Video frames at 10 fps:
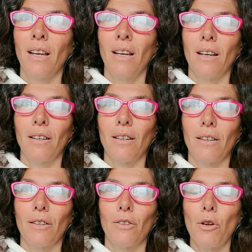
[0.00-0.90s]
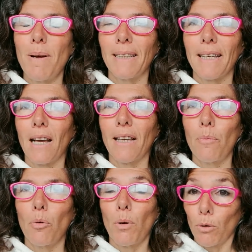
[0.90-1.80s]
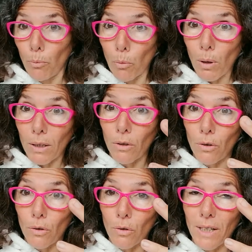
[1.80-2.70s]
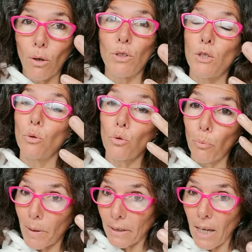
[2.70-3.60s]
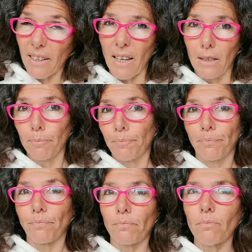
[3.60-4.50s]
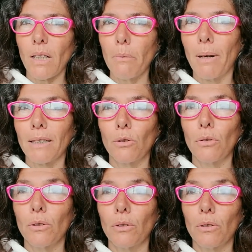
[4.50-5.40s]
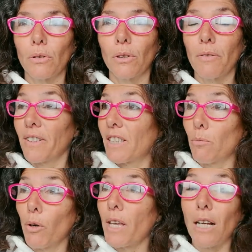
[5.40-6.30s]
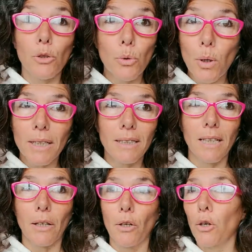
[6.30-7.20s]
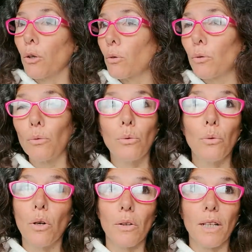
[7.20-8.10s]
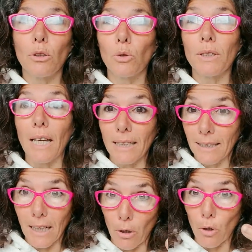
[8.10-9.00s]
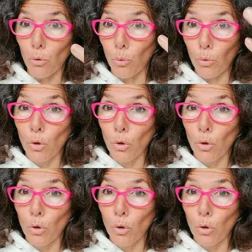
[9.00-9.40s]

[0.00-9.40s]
Euh, le matriarcat pour moi. Donc pour moi, les religions sont patriarcales parce que euh, effectivement il y a un dieu à l'extérieur euh, ou euh, quelque chose qui est à l'extérieur donc